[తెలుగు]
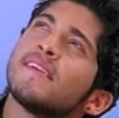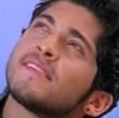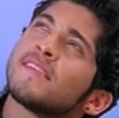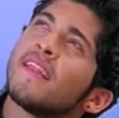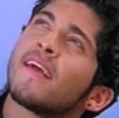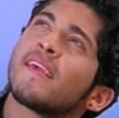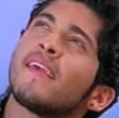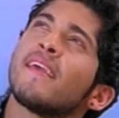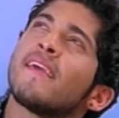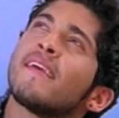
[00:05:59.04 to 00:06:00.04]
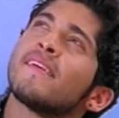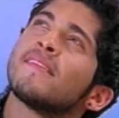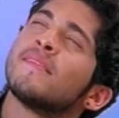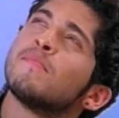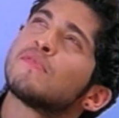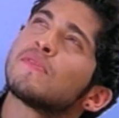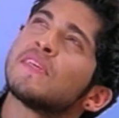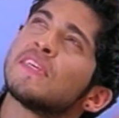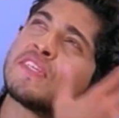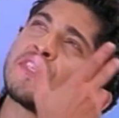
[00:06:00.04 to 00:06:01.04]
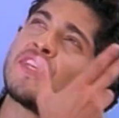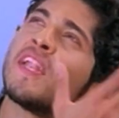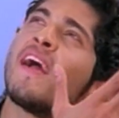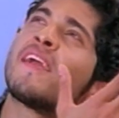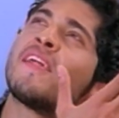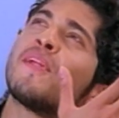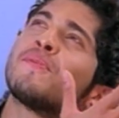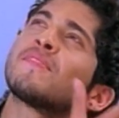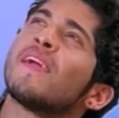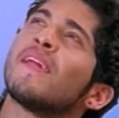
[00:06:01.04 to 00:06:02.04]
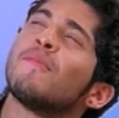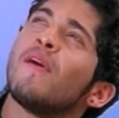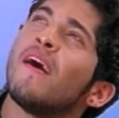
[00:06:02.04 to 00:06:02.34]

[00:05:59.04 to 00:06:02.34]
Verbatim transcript: ఎంత లక్కీ మీ కోడలు ఎంత అందంగా గిటార్ వాయిస్తుంది